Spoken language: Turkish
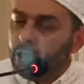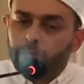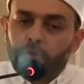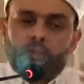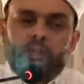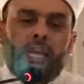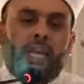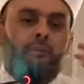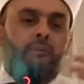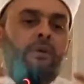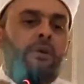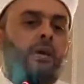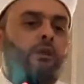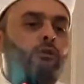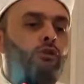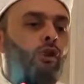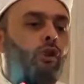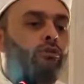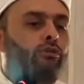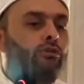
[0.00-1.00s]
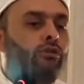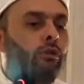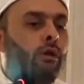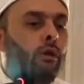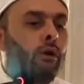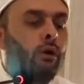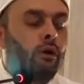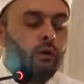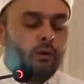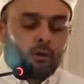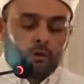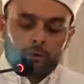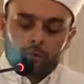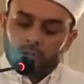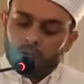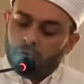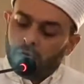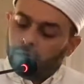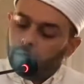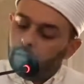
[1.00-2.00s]
Bir tekbir alıyoruz.
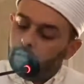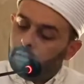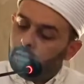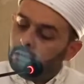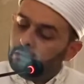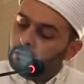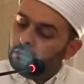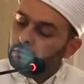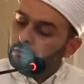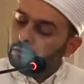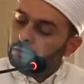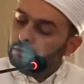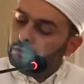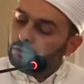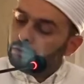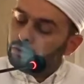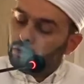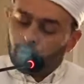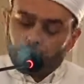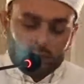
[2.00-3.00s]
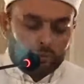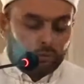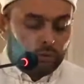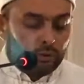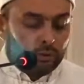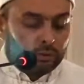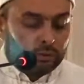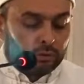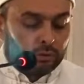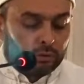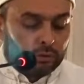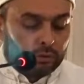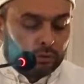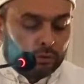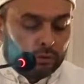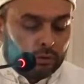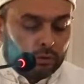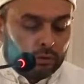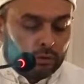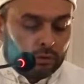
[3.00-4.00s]
Ya şöyle mi oldu?
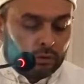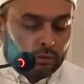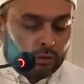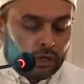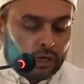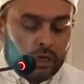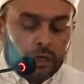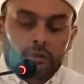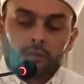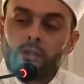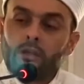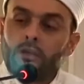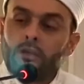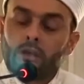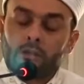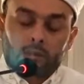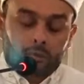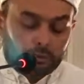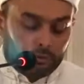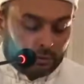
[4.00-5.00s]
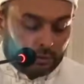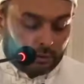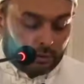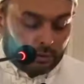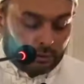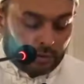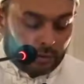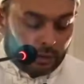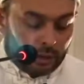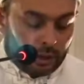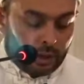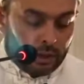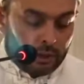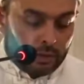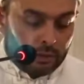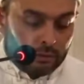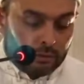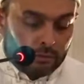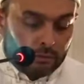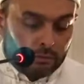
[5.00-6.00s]
Elektrik yattı mı? E
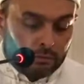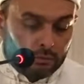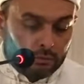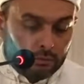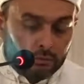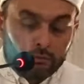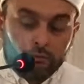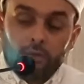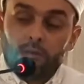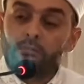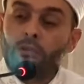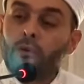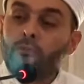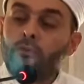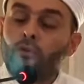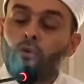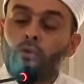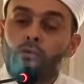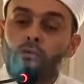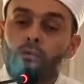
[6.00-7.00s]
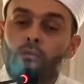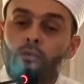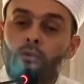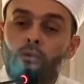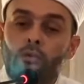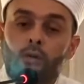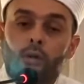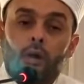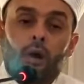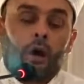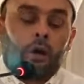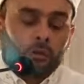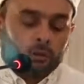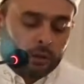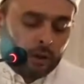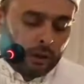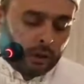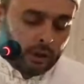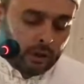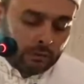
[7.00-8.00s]
bilmem ne oldu mu?
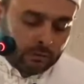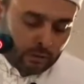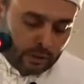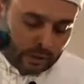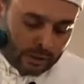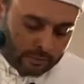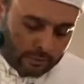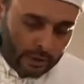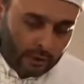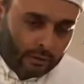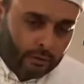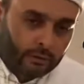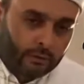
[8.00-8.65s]
Allahu Ekber.